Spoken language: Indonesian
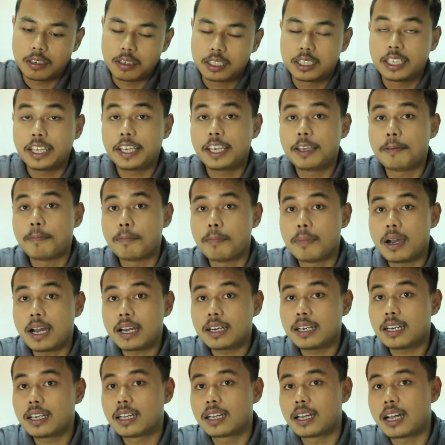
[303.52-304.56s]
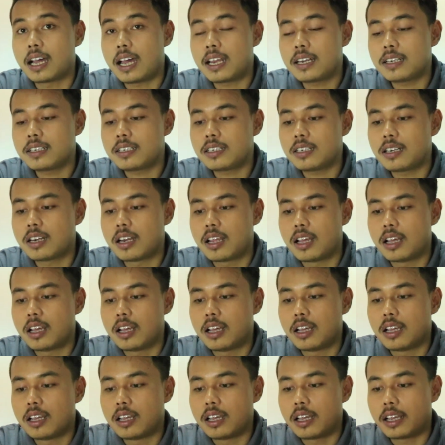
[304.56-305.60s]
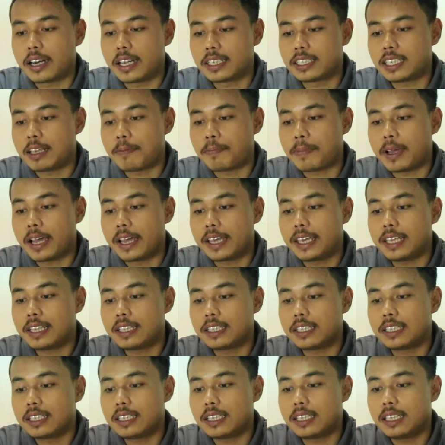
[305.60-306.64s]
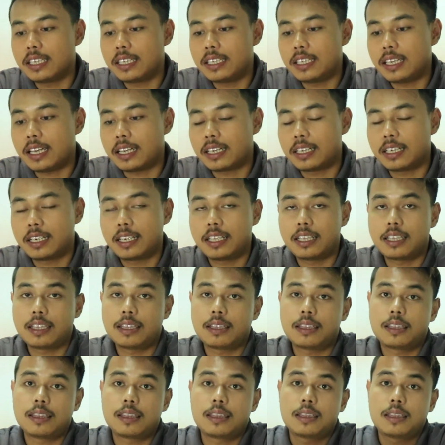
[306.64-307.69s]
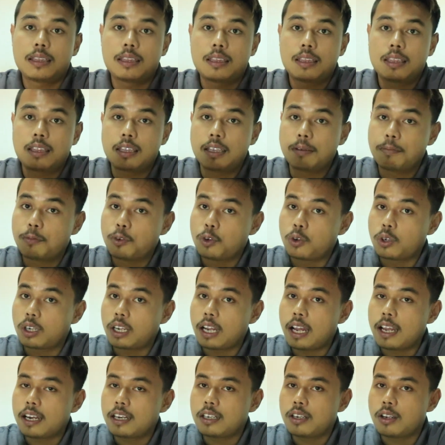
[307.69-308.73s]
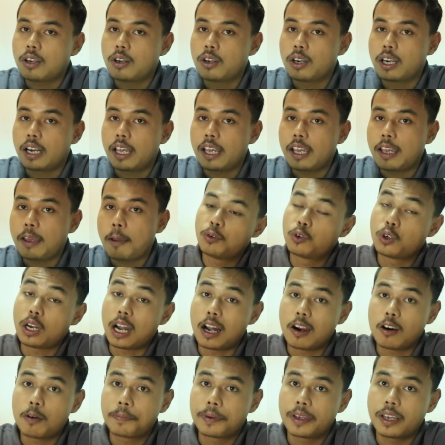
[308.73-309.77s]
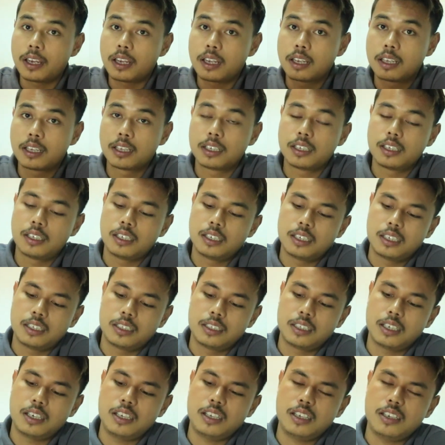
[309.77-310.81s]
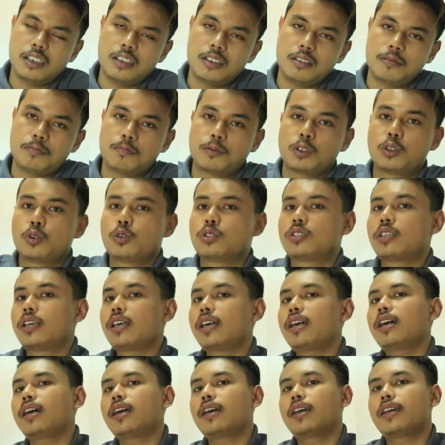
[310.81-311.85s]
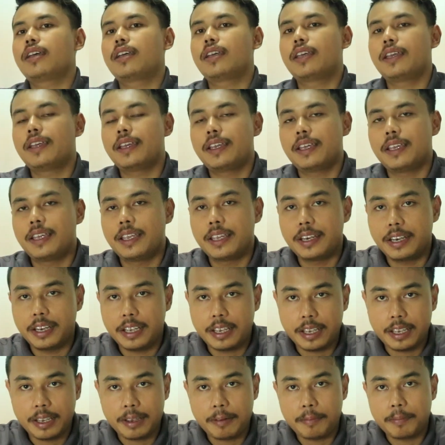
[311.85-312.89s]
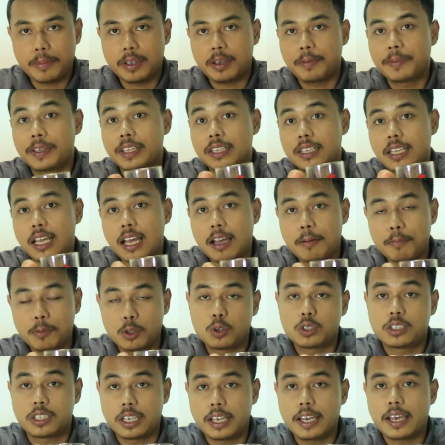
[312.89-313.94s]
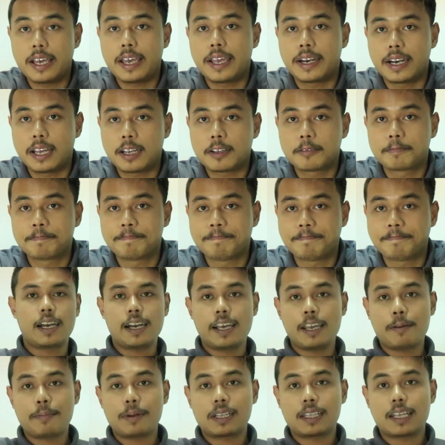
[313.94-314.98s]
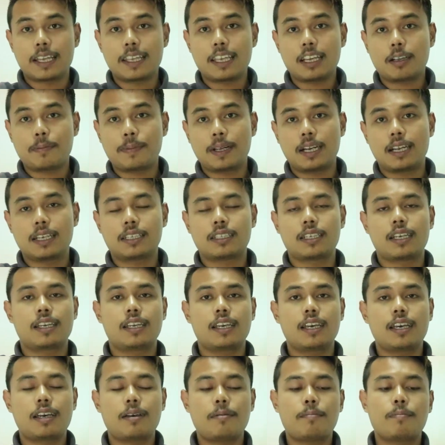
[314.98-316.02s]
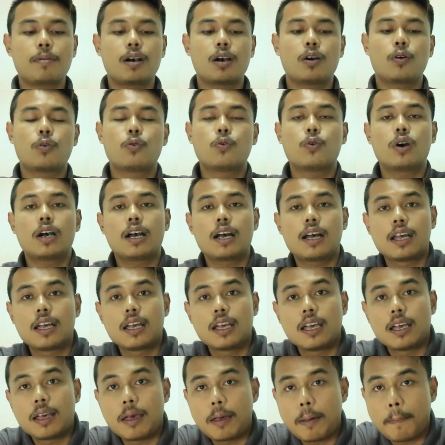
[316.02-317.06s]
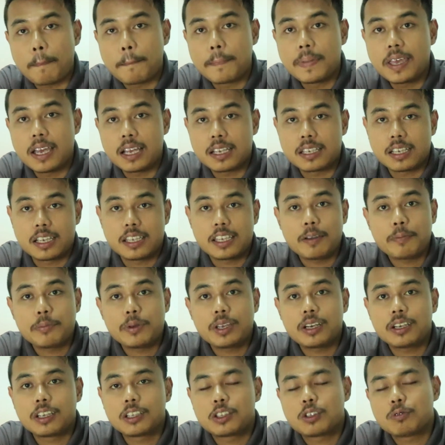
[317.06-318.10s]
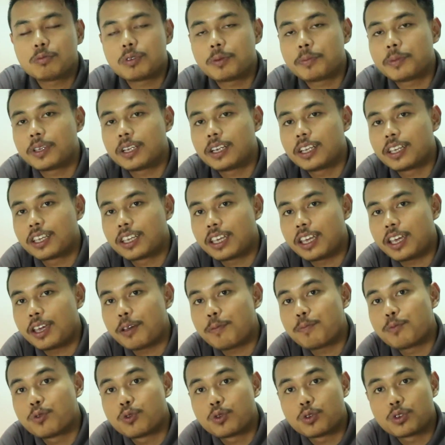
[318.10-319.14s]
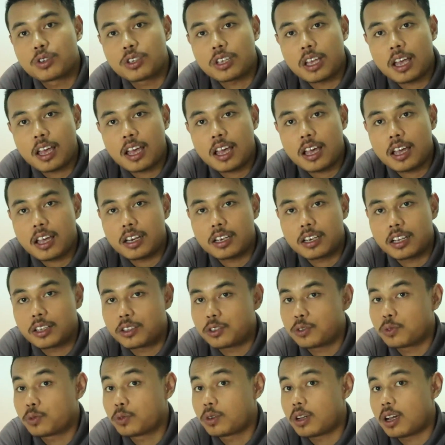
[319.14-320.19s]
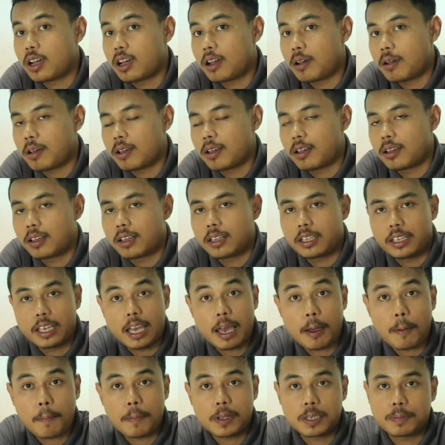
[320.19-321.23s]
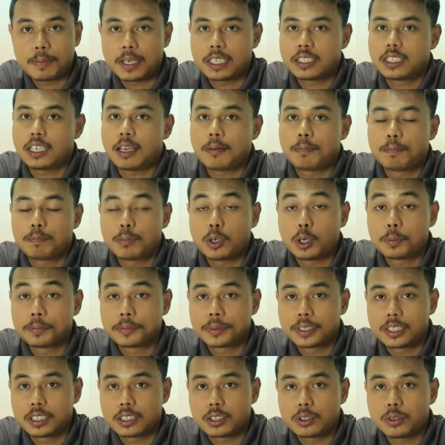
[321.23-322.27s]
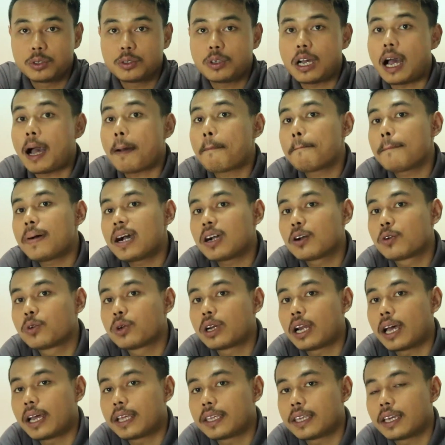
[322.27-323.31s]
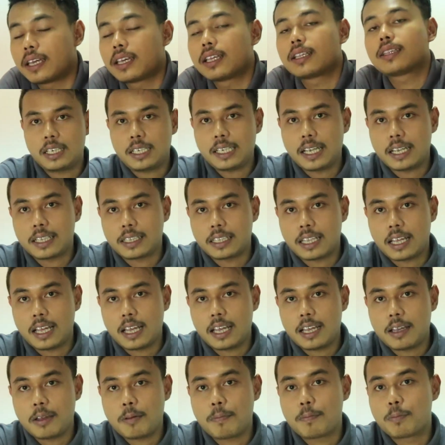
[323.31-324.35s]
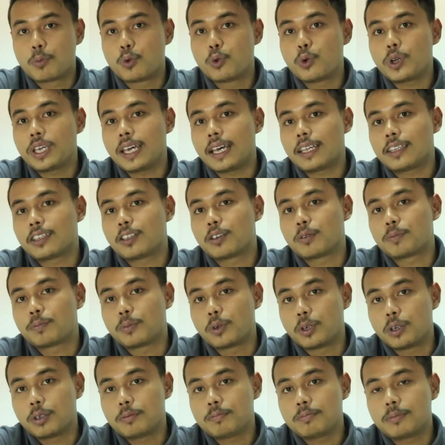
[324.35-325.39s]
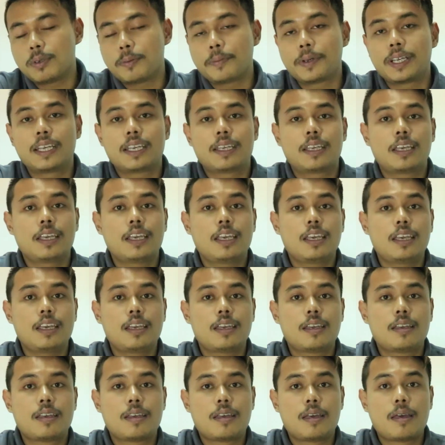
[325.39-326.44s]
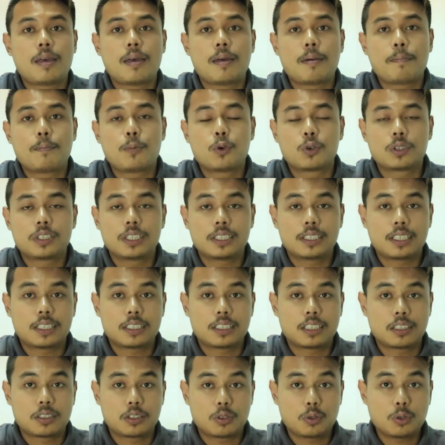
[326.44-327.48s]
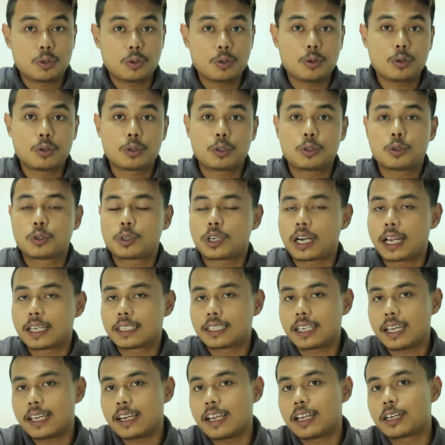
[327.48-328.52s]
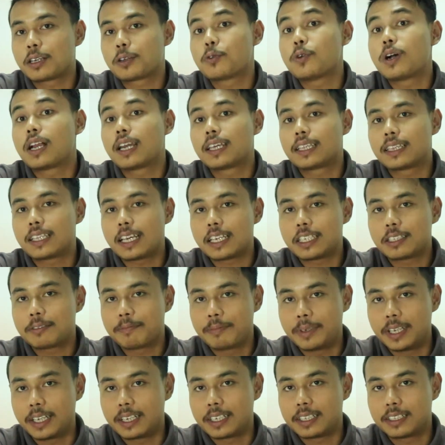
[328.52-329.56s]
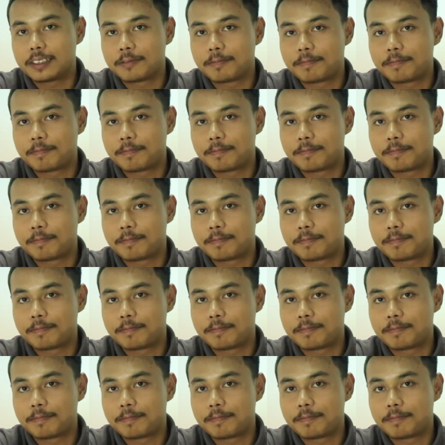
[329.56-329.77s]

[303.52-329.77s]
seimbang dengan rasa pahit yang ditimbulkan oleh bunga hop ya. Jadi menurut saya ini bir bintang menurut saya enak. Ada yang bertanya kepada saya bahwa biasanya bir itu memiliki busa dan juga ya semacam POM gitu apa gunanya ternyata buih atau POM memiliki fungsi tersentuh untuk rasa dan kualitas bir